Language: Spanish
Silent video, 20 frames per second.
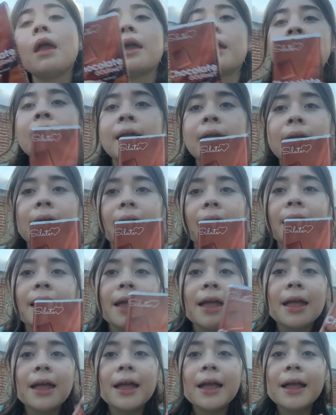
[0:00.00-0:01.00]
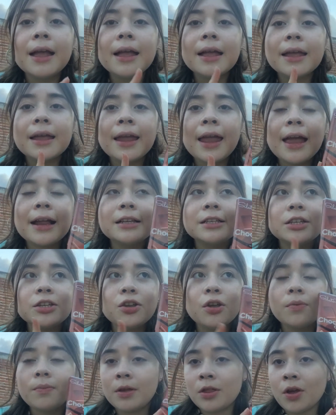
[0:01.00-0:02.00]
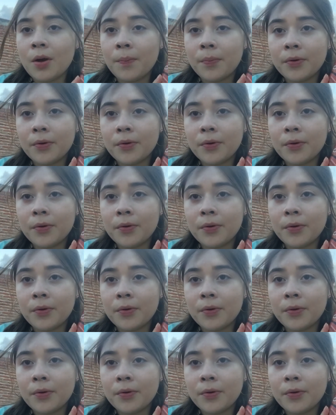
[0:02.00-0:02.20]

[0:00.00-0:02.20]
Y, y el señor me dio a